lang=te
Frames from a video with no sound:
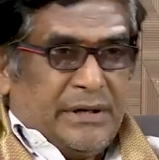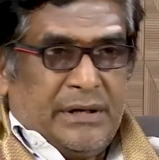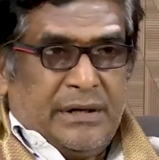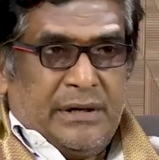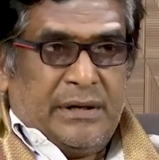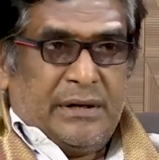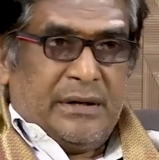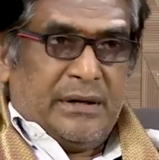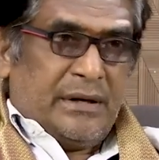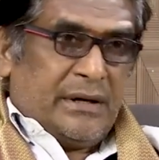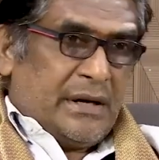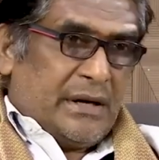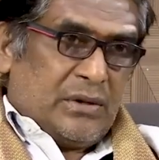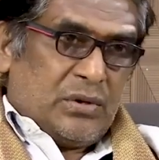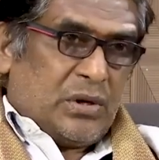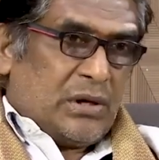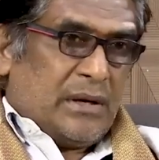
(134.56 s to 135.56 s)
ఈ
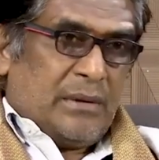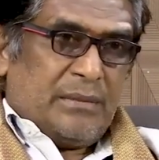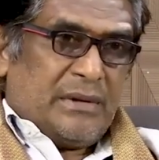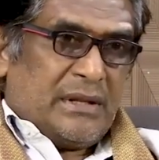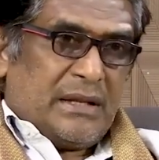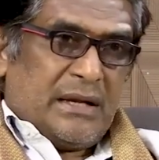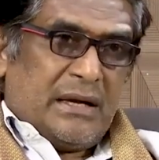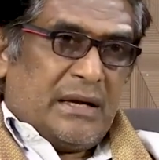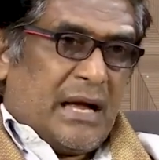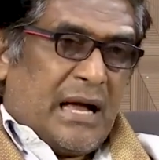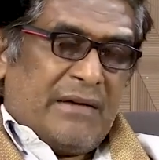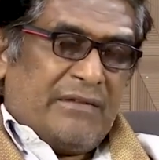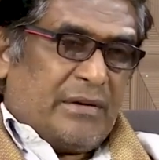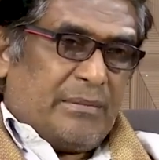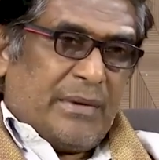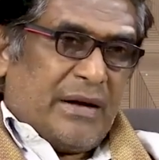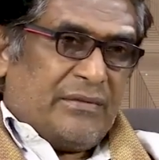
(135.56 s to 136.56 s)
దుర్గమ్మ
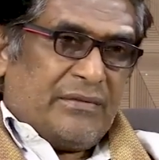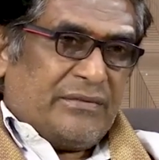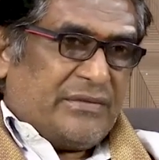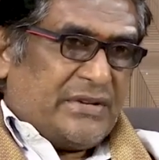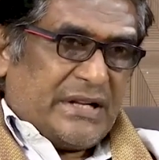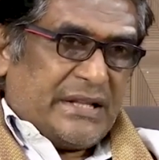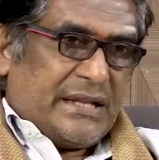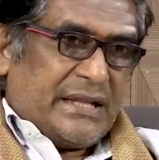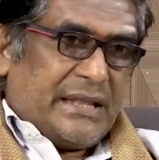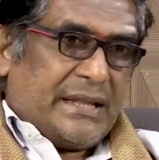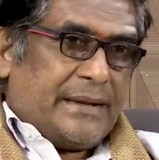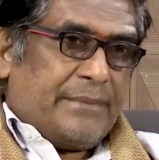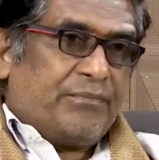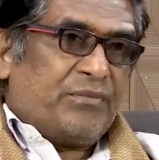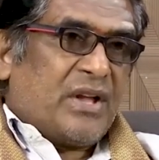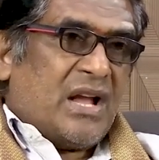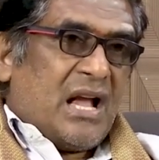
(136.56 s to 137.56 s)
ఆవిర్భావం చెందింది